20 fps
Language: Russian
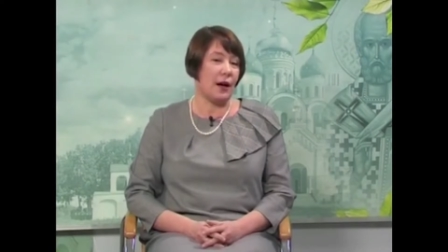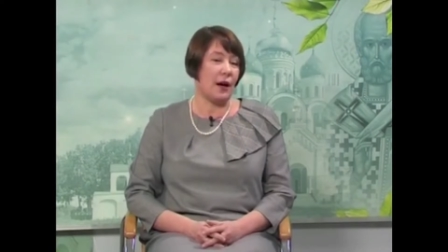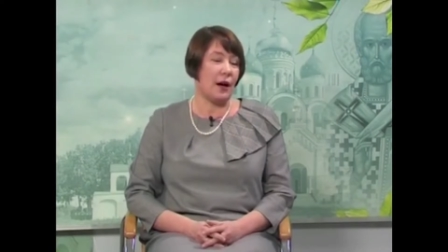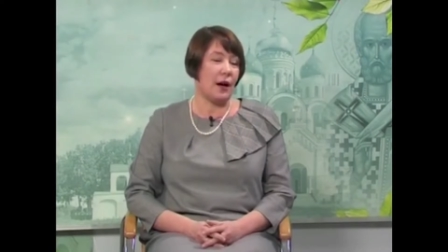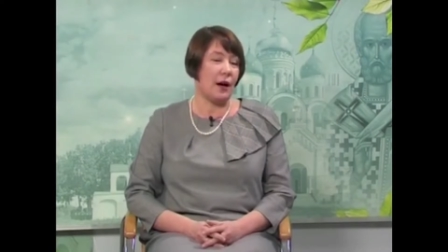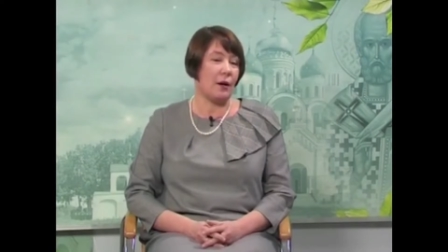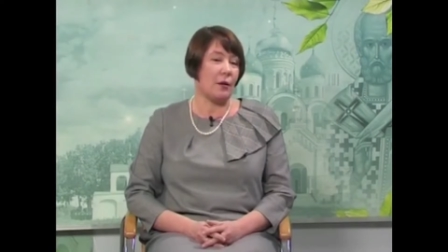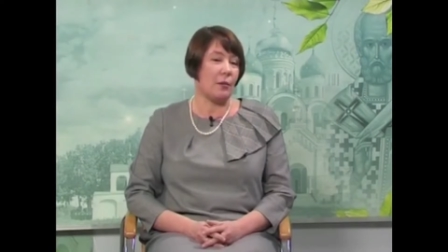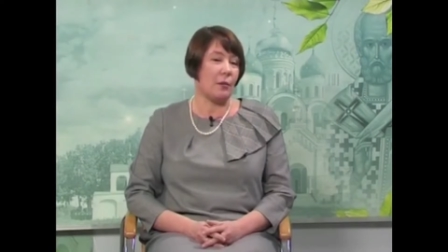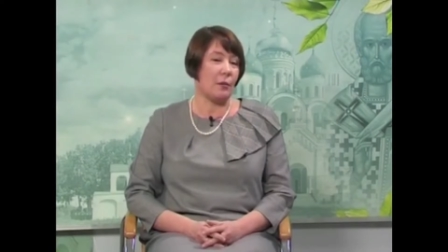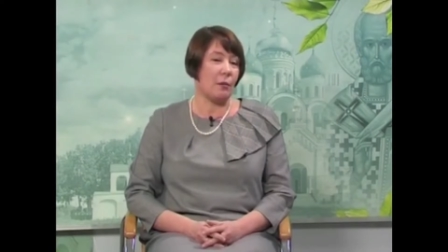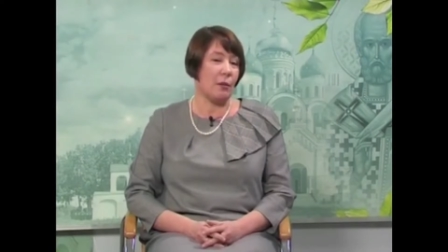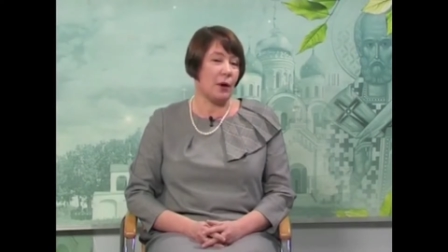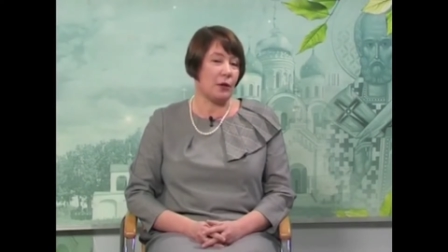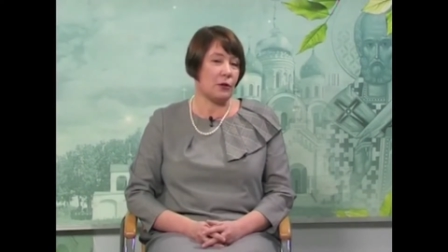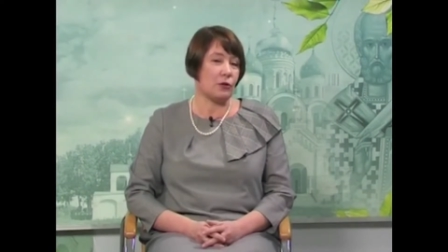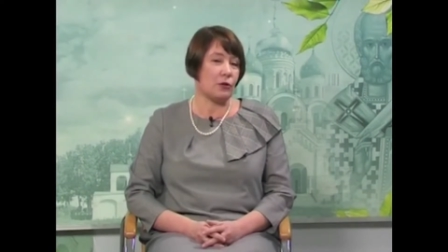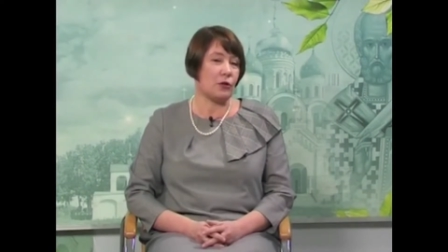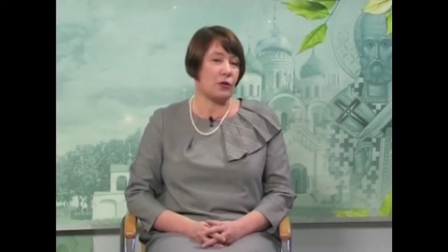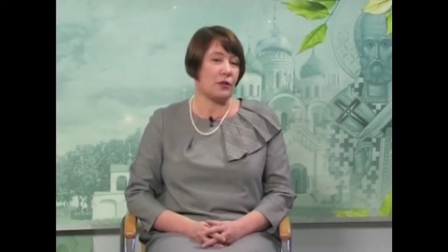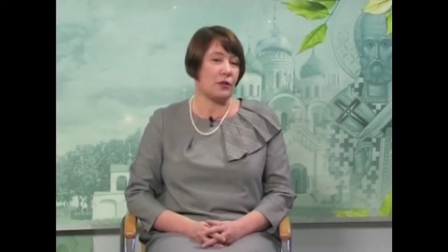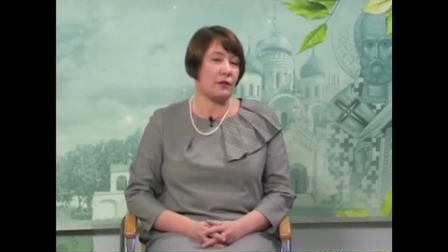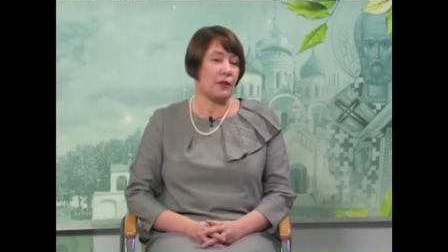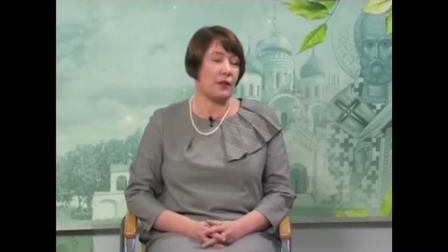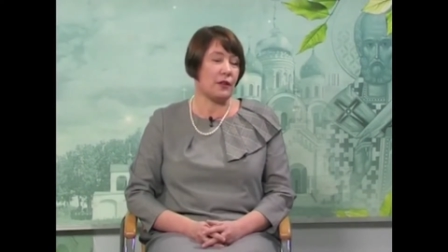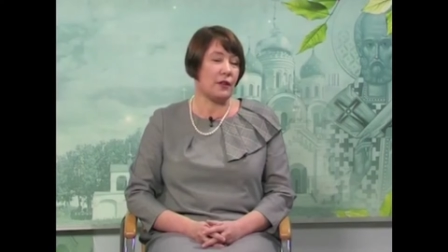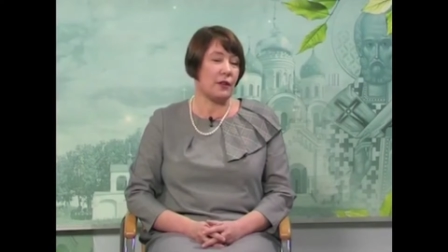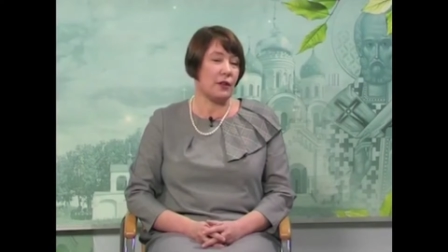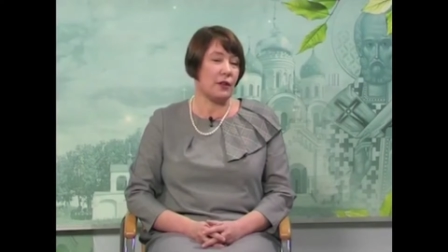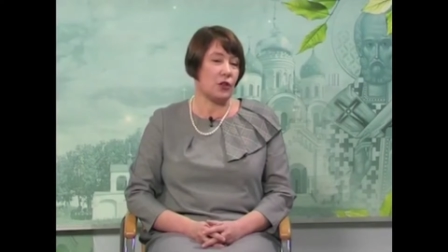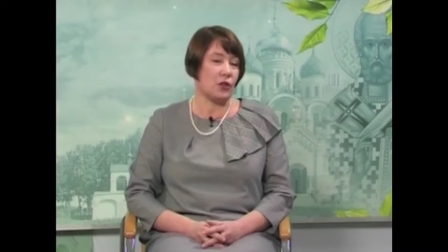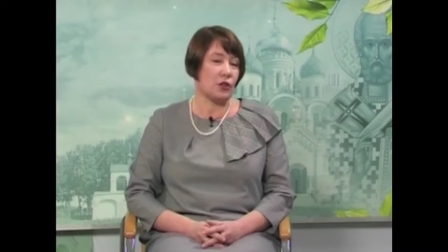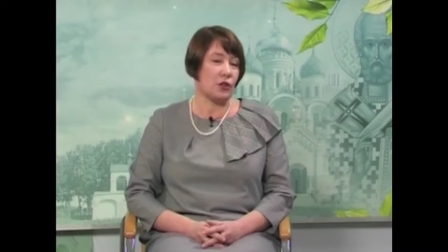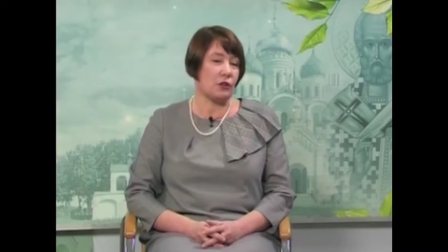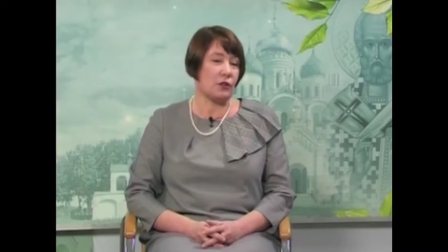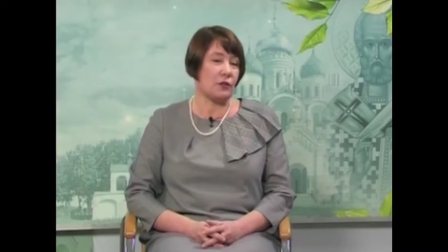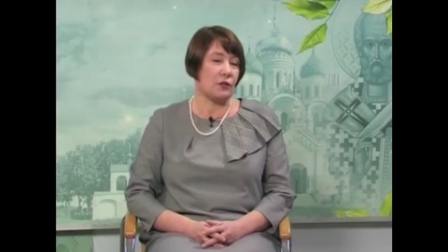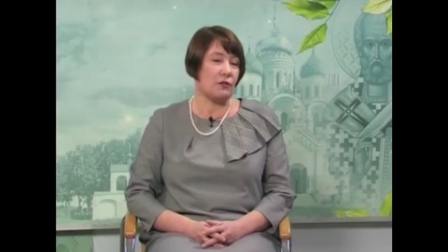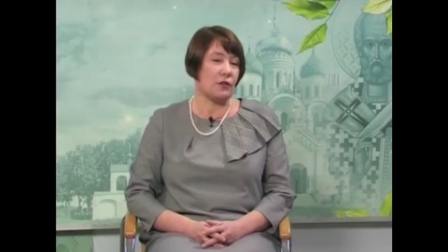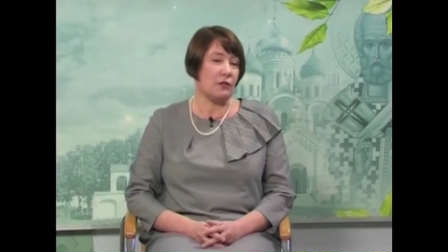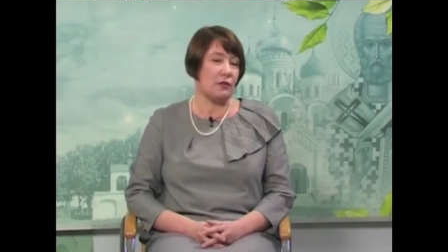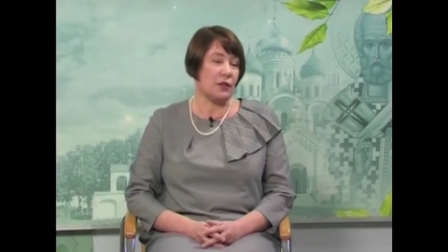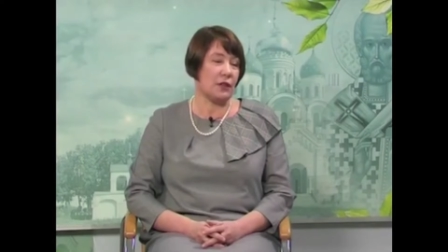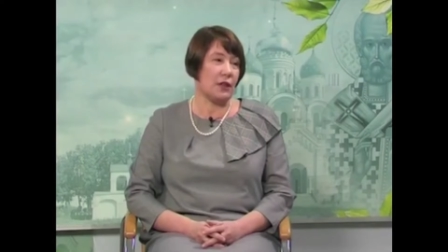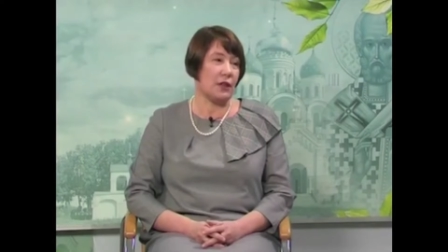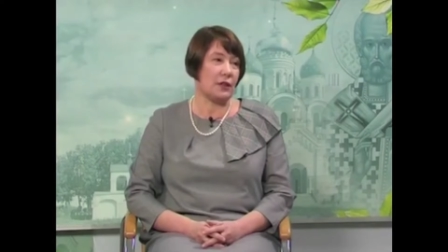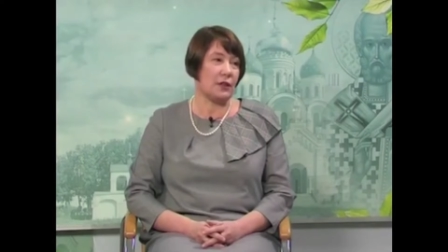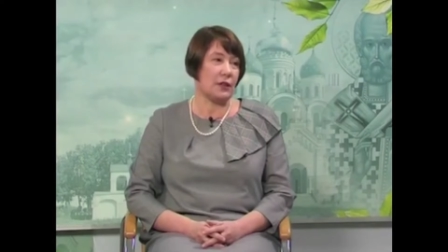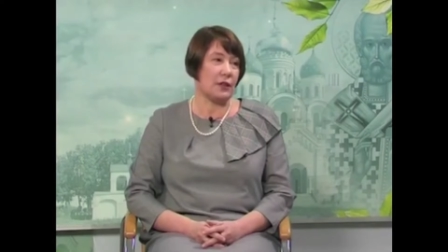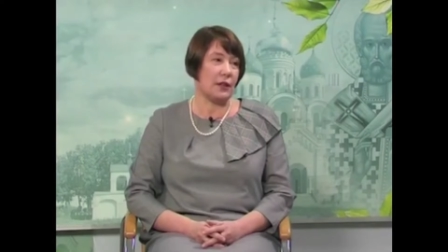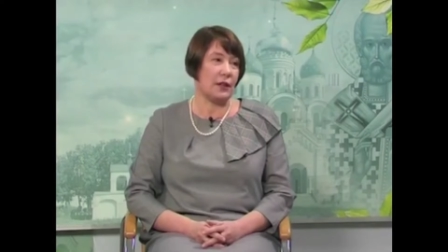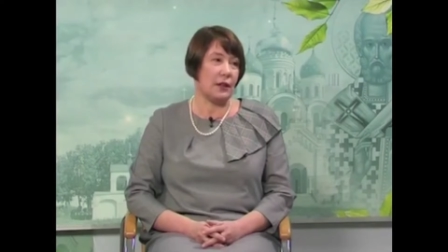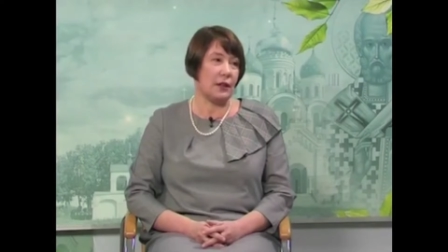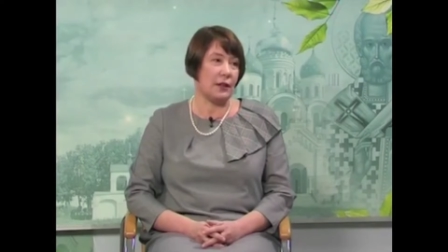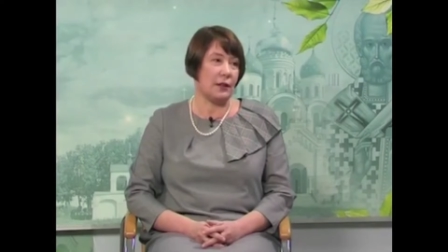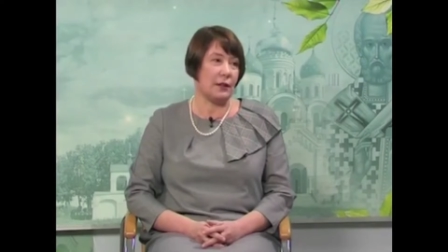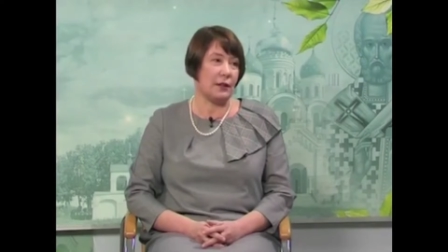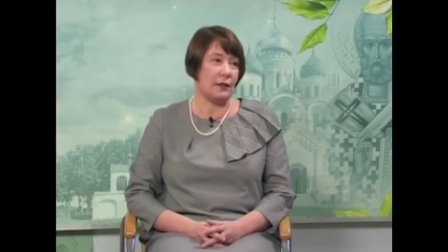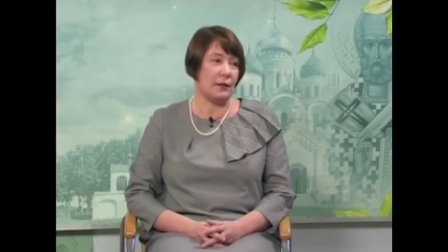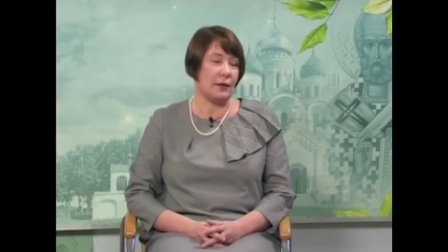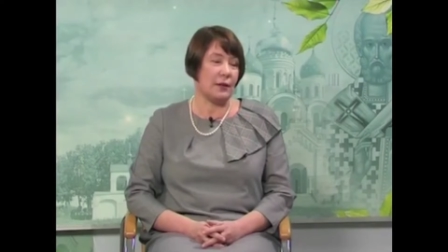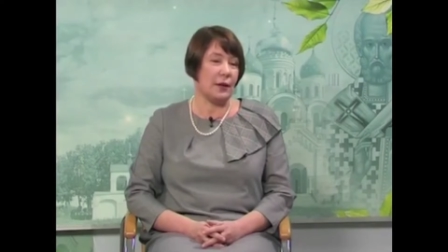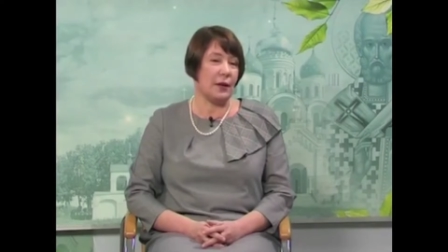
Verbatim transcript: а матушки своей лишилась в 19 лет.